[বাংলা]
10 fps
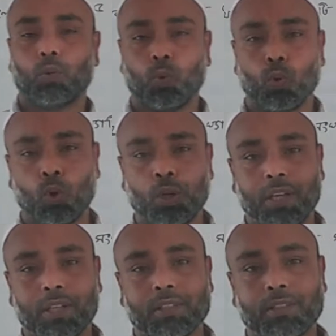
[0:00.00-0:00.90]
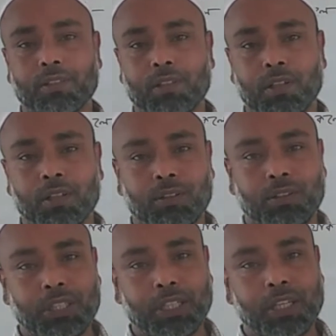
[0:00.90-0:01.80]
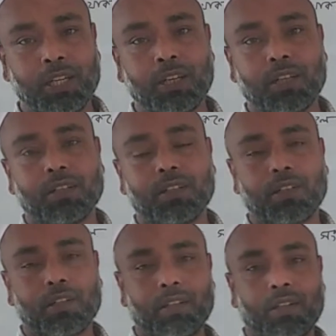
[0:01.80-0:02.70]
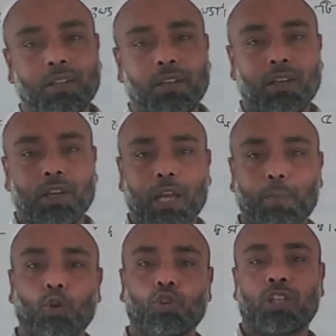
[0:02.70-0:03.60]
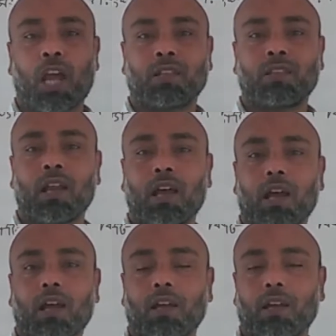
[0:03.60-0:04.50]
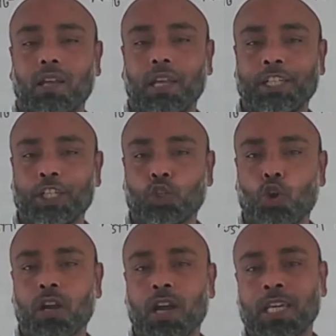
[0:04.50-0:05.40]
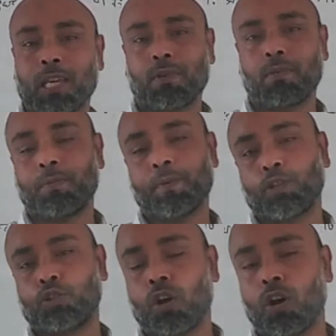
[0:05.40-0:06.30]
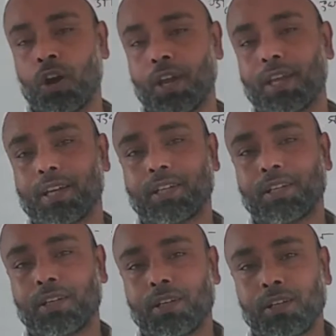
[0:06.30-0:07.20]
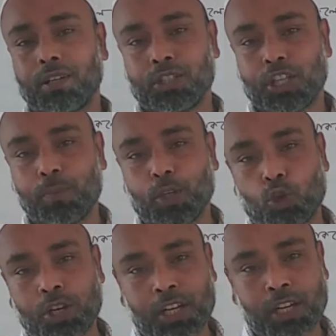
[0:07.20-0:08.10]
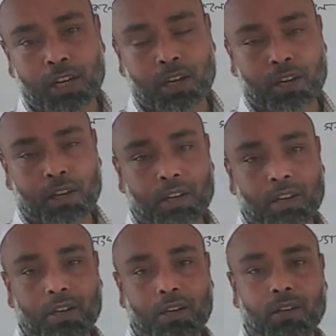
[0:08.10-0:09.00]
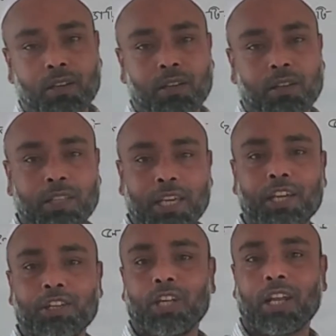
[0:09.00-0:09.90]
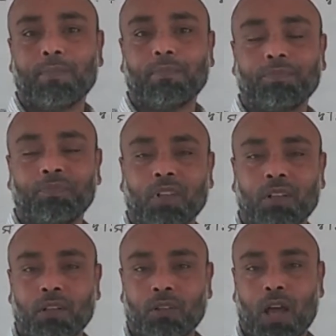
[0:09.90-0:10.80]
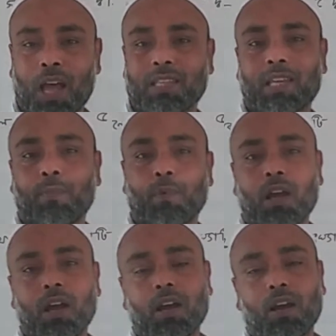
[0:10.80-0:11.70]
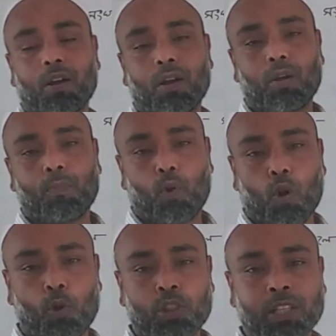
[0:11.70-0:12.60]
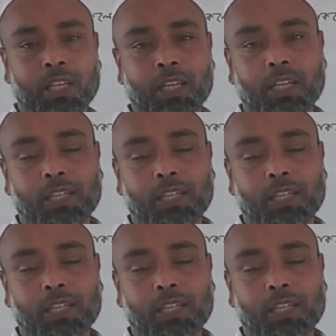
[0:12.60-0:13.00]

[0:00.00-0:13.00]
দুই তিন এবং চার দ্বারা একটি সংখ্যা কিভাবে বিভাজ্য হয় সে বিষয়টি দেখিয়েছিলাম তো আজকে আমরা পরবর্তীতে